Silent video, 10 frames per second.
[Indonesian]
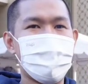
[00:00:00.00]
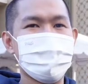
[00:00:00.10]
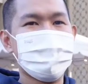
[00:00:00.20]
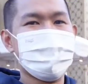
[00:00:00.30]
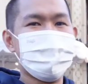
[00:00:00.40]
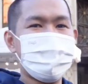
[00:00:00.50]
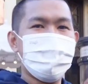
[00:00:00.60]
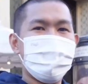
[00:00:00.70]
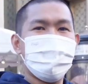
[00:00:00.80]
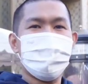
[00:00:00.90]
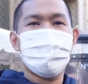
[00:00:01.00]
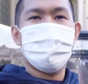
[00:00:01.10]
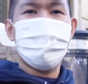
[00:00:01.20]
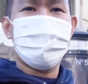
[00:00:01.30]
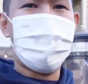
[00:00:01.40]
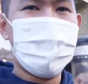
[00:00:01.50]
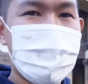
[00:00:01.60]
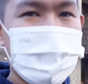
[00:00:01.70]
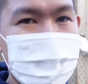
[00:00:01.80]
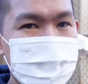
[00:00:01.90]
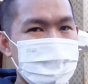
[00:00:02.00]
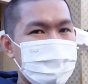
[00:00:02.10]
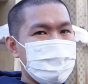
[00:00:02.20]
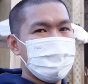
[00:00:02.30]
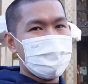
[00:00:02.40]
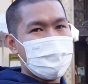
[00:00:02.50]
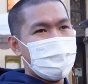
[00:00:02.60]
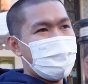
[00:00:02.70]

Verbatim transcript: guys sekarang kita lagi menuju ke